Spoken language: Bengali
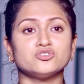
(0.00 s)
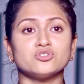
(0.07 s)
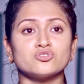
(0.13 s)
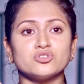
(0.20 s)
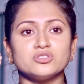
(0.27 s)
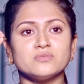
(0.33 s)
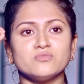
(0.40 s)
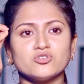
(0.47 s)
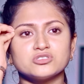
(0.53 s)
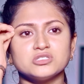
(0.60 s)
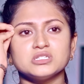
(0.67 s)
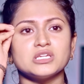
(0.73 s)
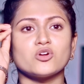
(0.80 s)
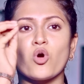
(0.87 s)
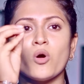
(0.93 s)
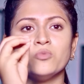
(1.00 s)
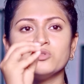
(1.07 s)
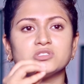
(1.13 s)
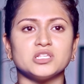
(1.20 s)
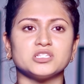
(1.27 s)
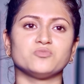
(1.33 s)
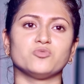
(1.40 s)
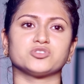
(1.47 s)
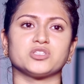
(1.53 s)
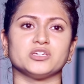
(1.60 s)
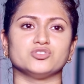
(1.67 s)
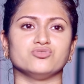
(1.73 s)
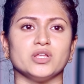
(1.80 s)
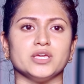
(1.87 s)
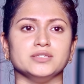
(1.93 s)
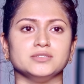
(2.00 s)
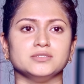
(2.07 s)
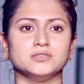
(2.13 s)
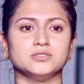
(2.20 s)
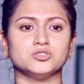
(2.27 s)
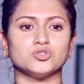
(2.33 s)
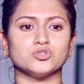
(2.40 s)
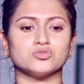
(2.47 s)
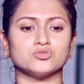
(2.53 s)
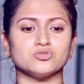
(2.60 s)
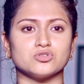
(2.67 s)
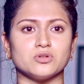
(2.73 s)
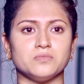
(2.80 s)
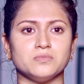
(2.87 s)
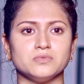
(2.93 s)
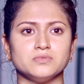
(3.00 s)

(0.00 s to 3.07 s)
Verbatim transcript: এই জন্য তোদের মস্তিষ্কে কমন সেন্স বলতে কিছু নেই সত্য সব